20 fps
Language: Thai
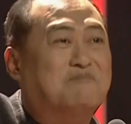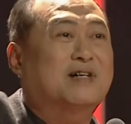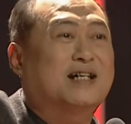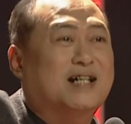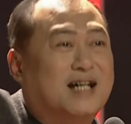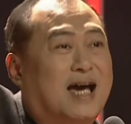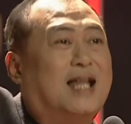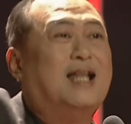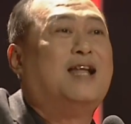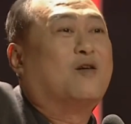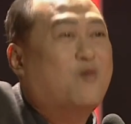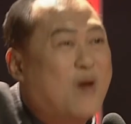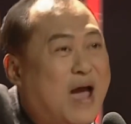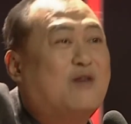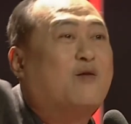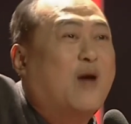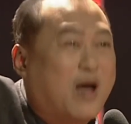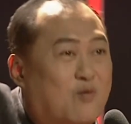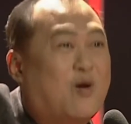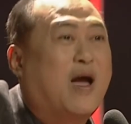มือกันแล้วแกว่ง
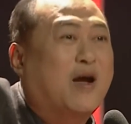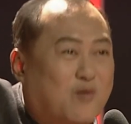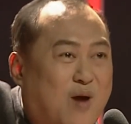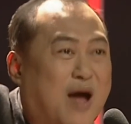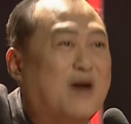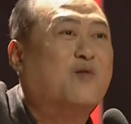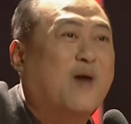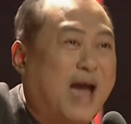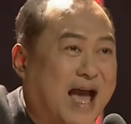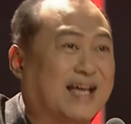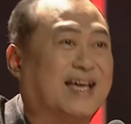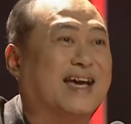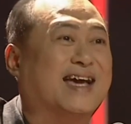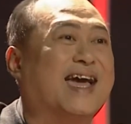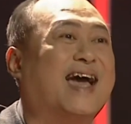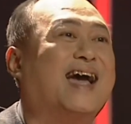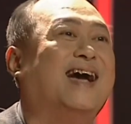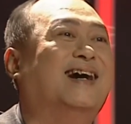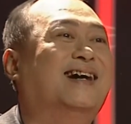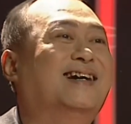แกว่งแกว่งแกว่งแกว่งอย่าง
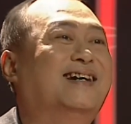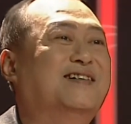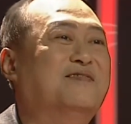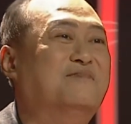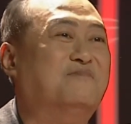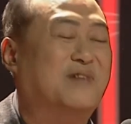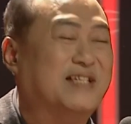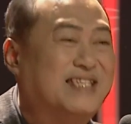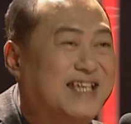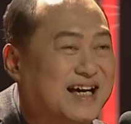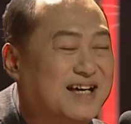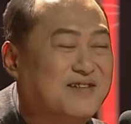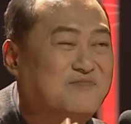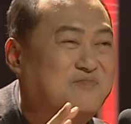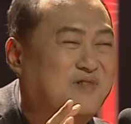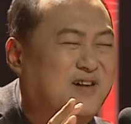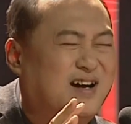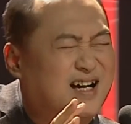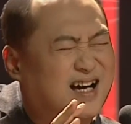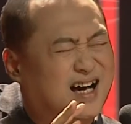เงี้ยมันจะ
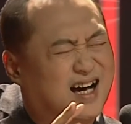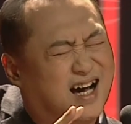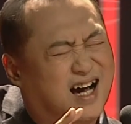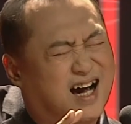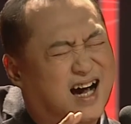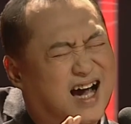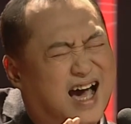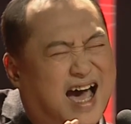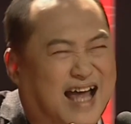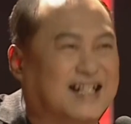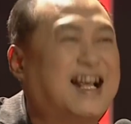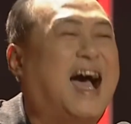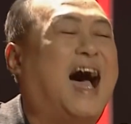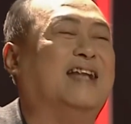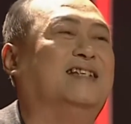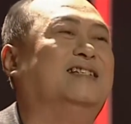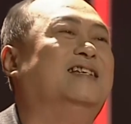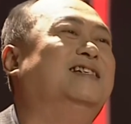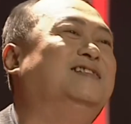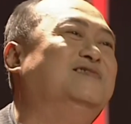ขัดขั
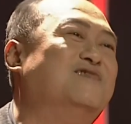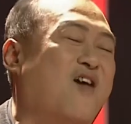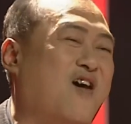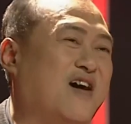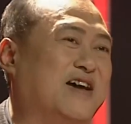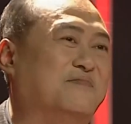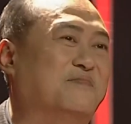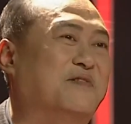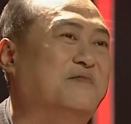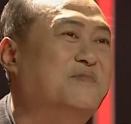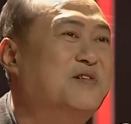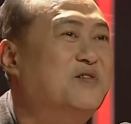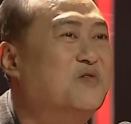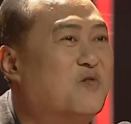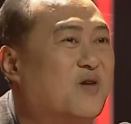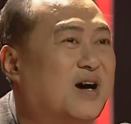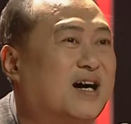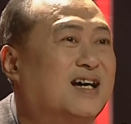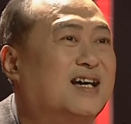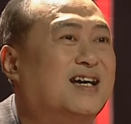ดนิดหน่อยมันไม่
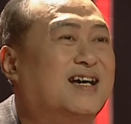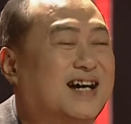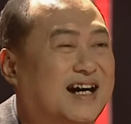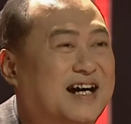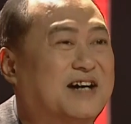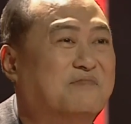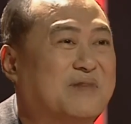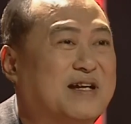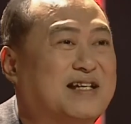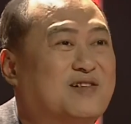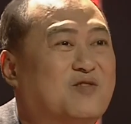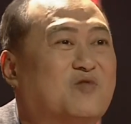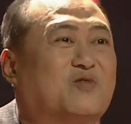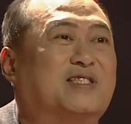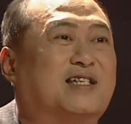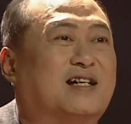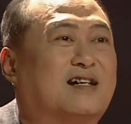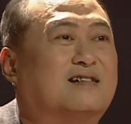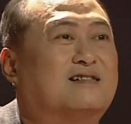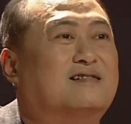รู้ว่าเออมันรู้
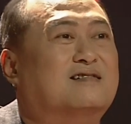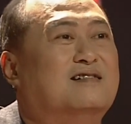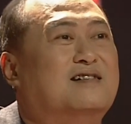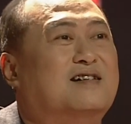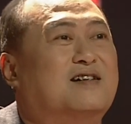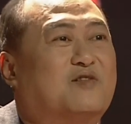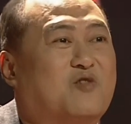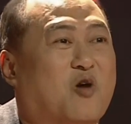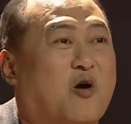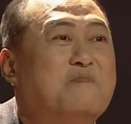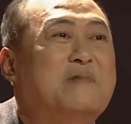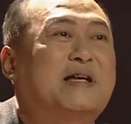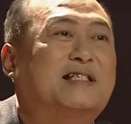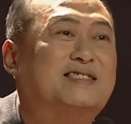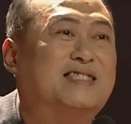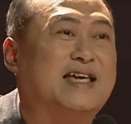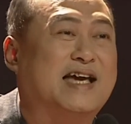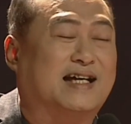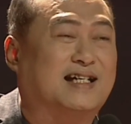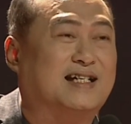สึกโรแมน
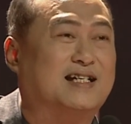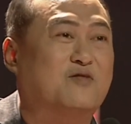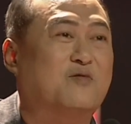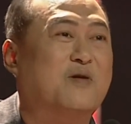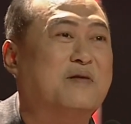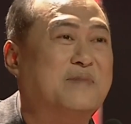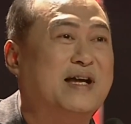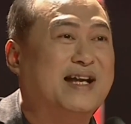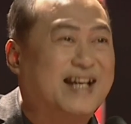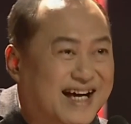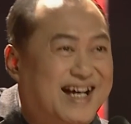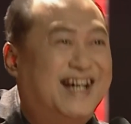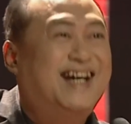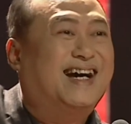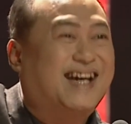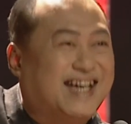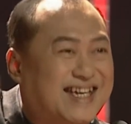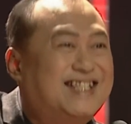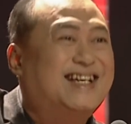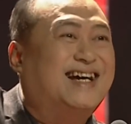ติกหรือว่ามันเอ้
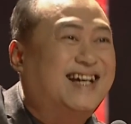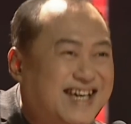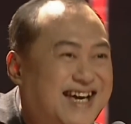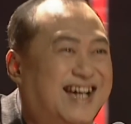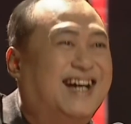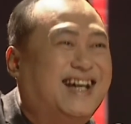ยเอ้ย